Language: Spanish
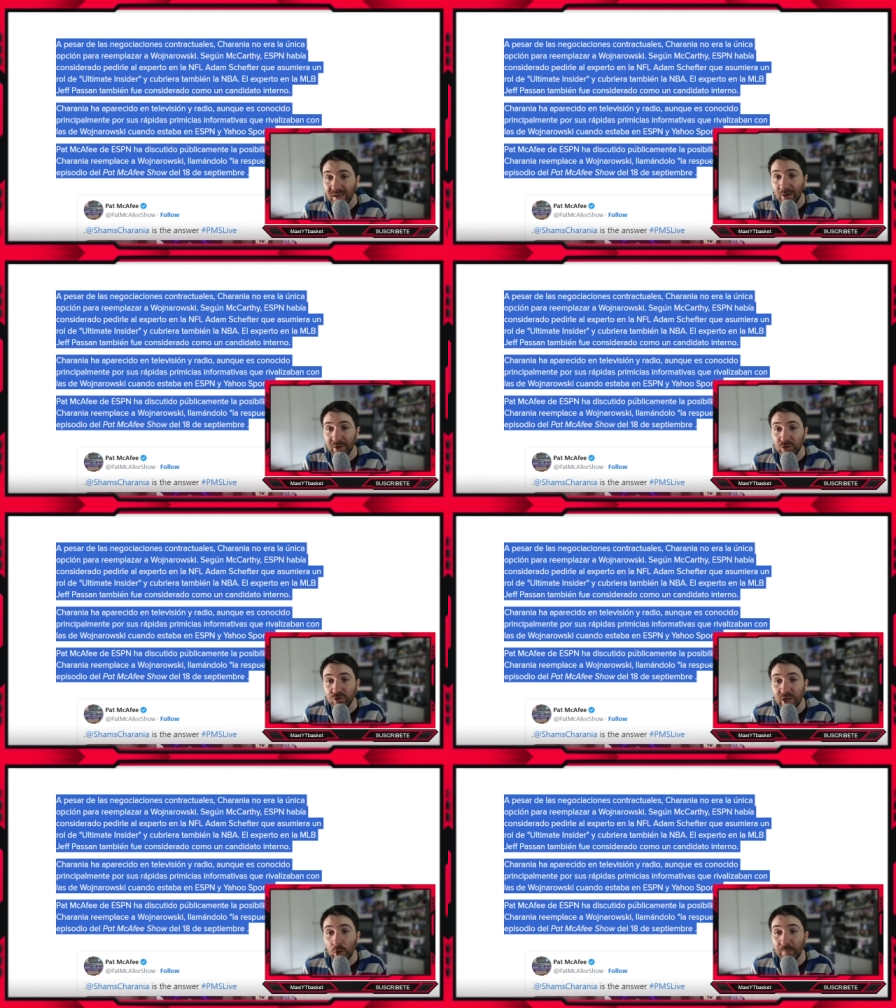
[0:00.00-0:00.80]
Había
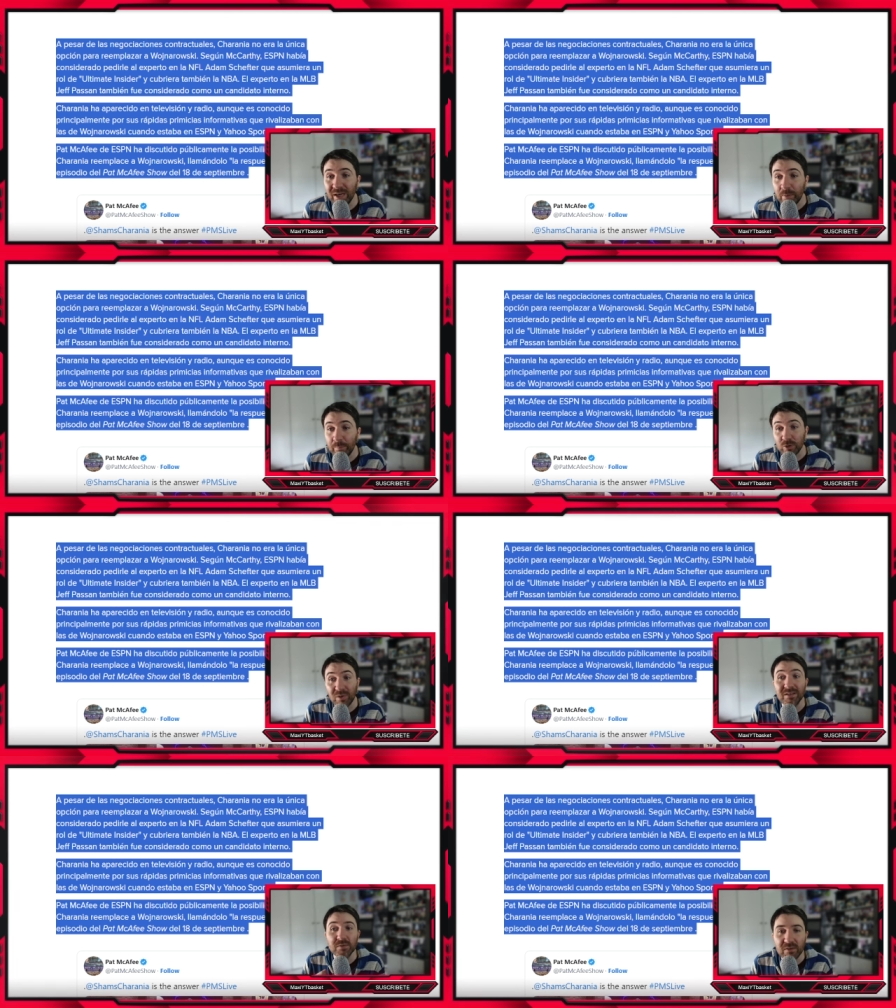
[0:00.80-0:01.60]
considerado pedirle al
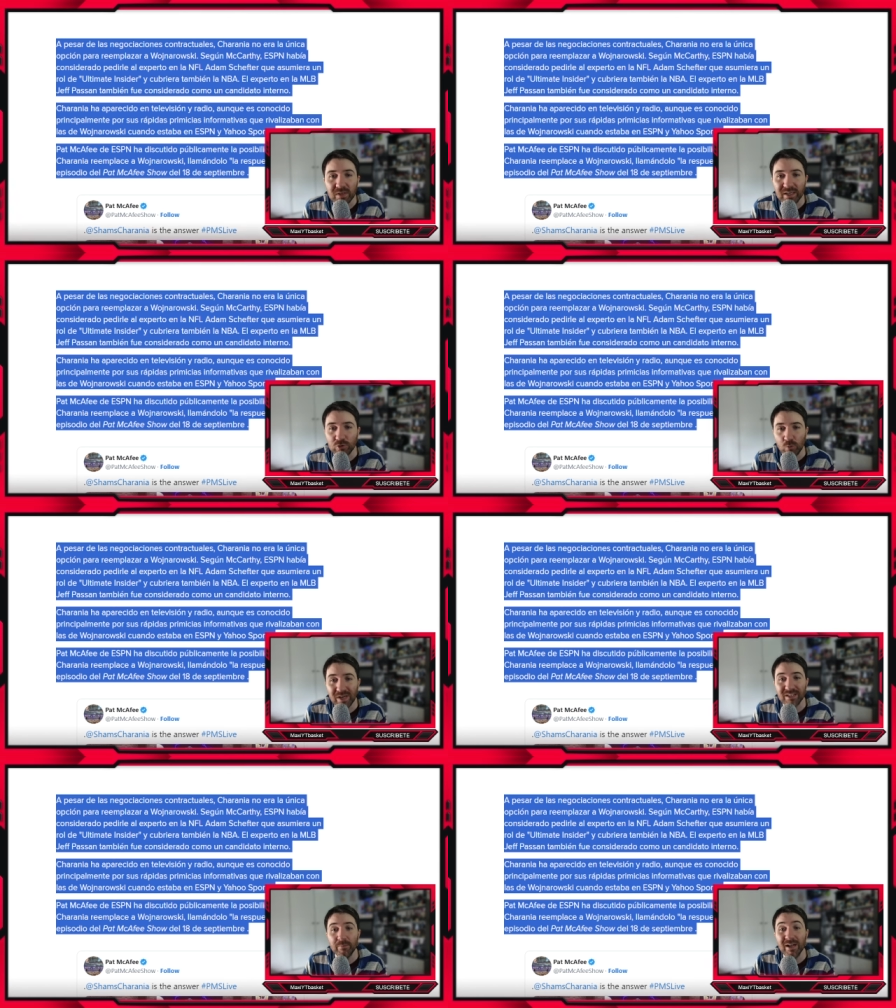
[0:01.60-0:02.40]
experto Adam Schefter, que
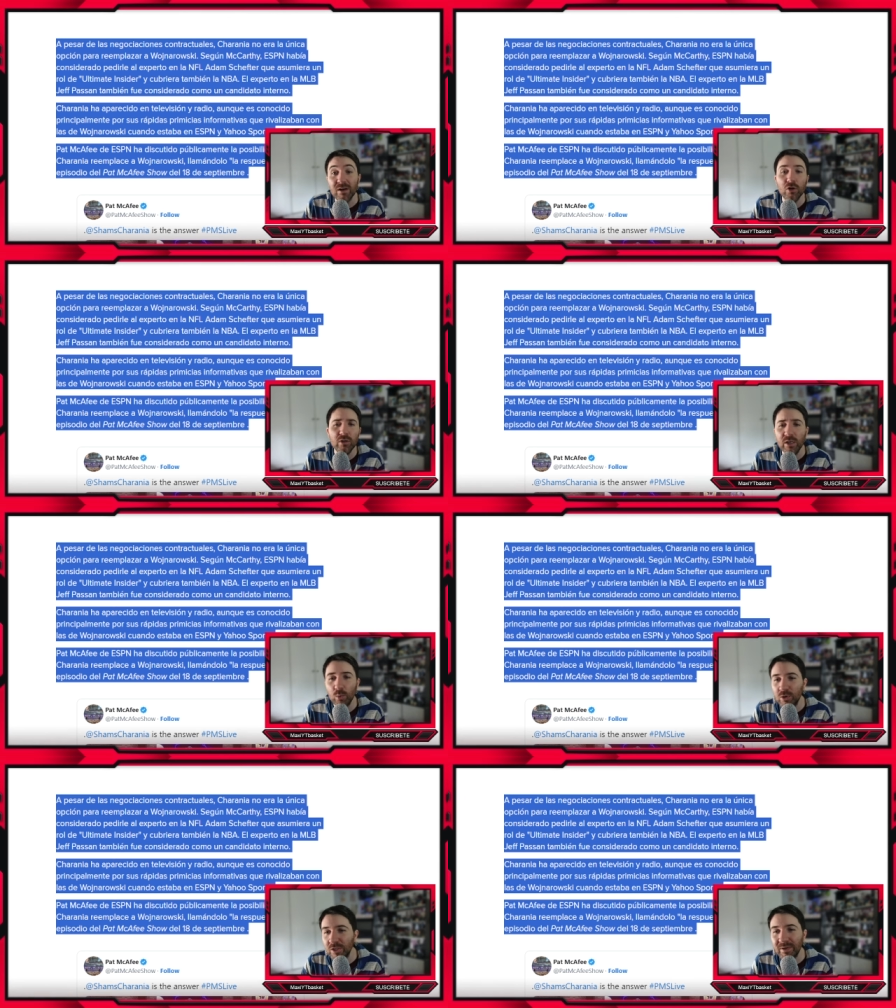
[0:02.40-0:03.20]
asumiera también el rol de
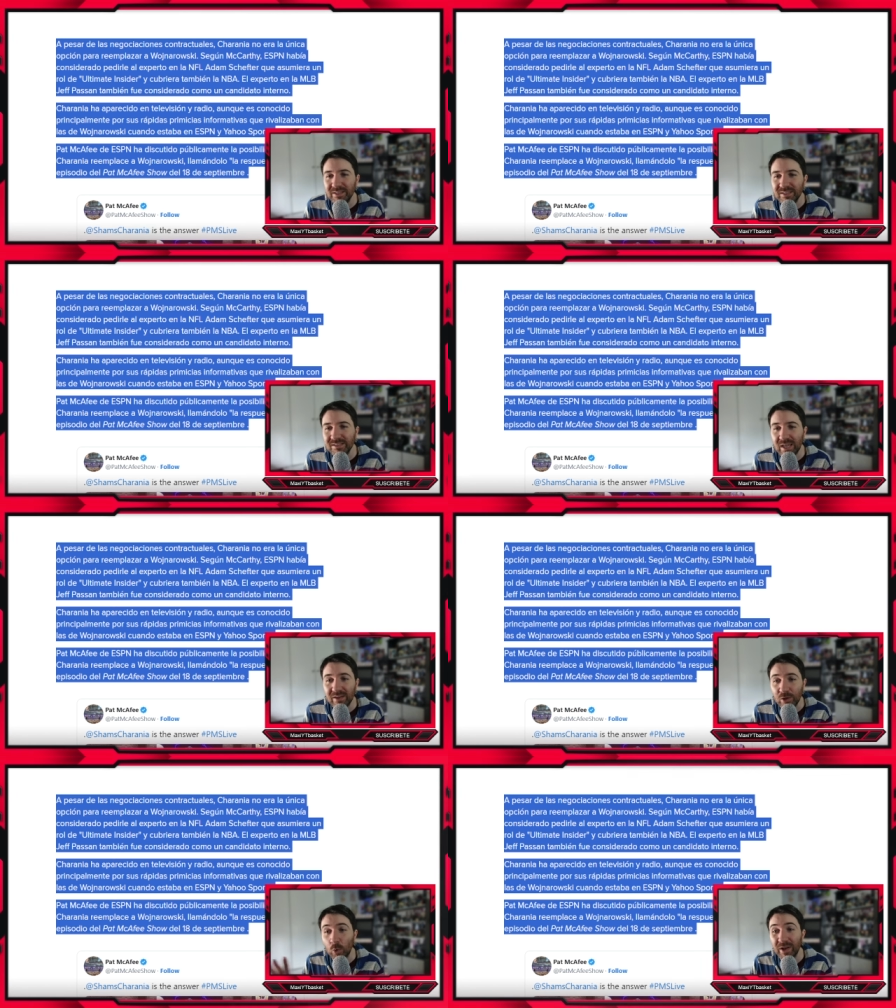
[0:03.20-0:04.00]
Ultimate
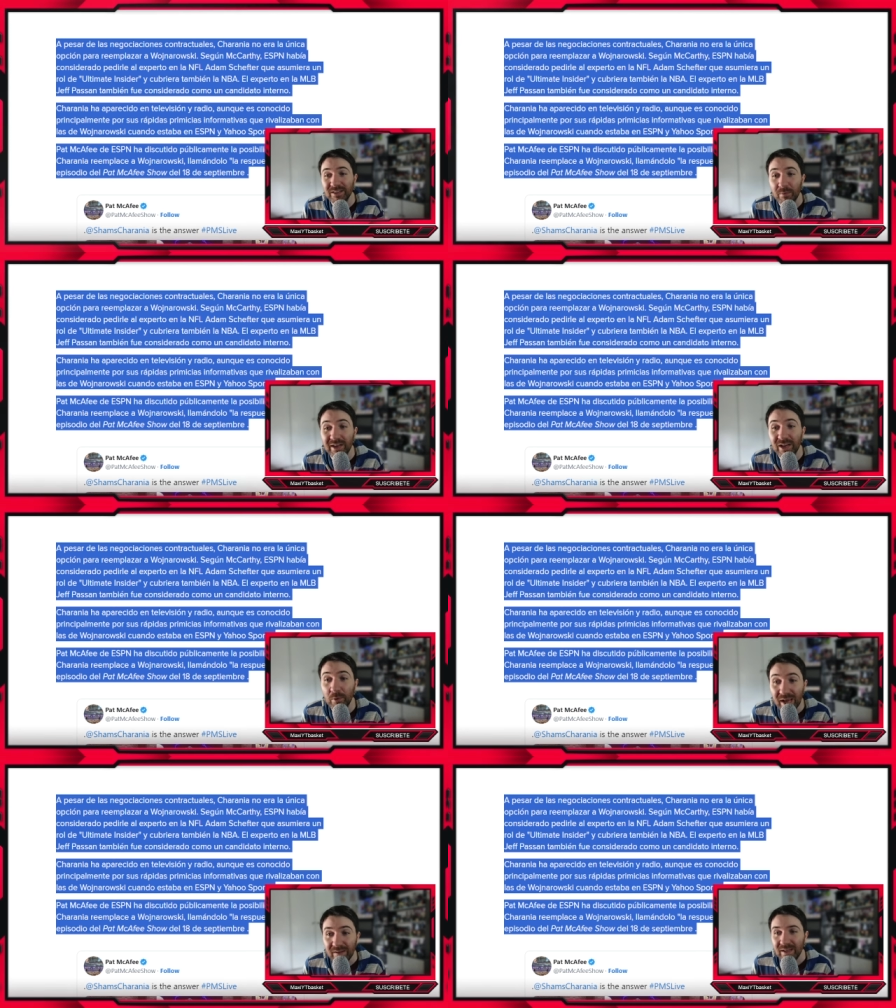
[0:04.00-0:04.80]
Insider y cubriera también la
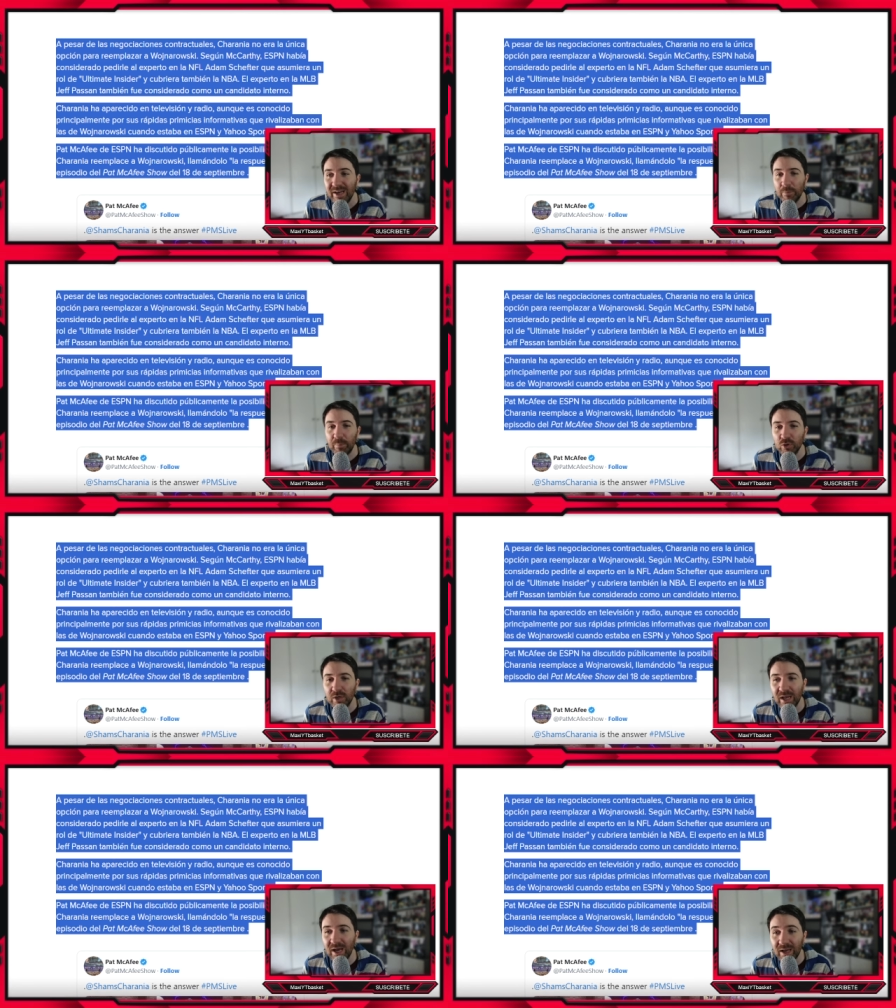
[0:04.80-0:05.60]
NBA. El experto
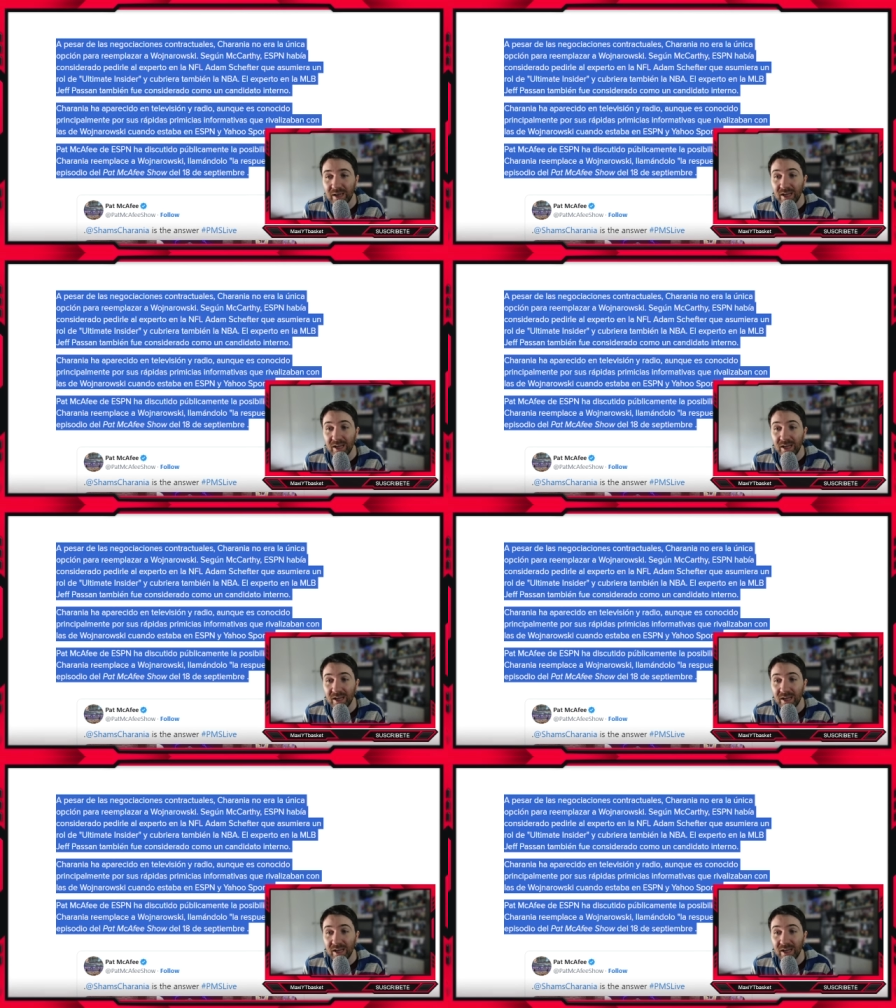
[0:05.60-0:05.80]
de la